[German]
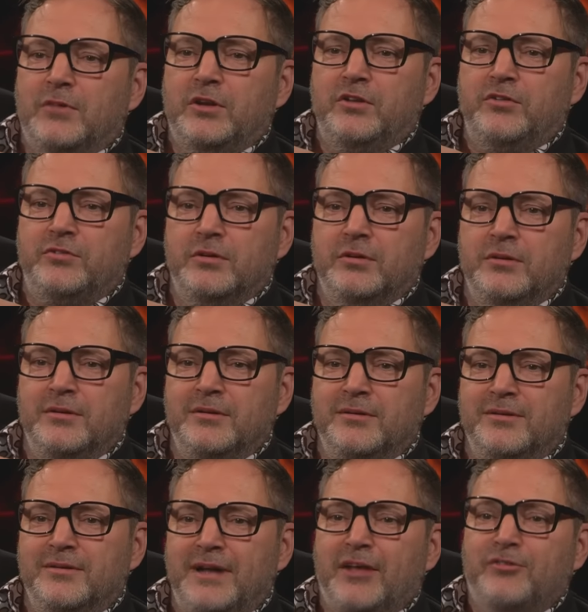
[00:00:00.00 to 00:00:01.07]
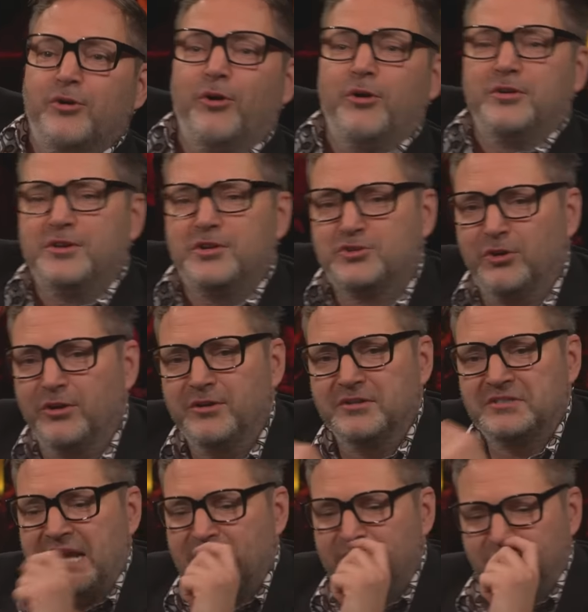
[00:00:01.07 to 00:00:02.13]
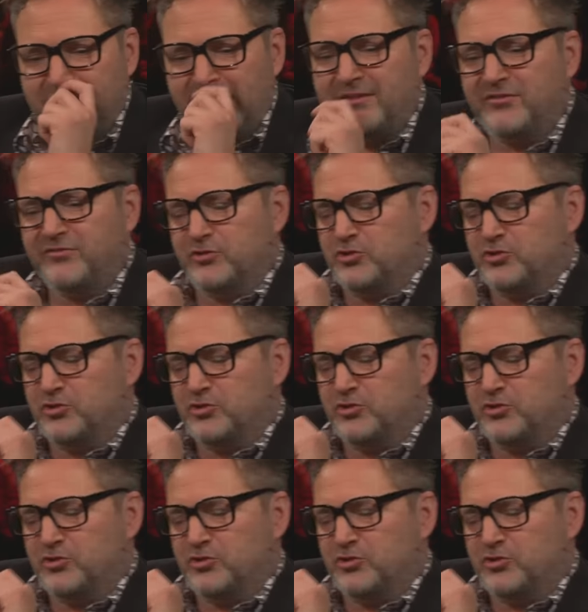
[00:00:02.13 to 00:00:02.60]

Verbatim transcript: was ist? Ach so, Entschuldigung, ich dachte du hättest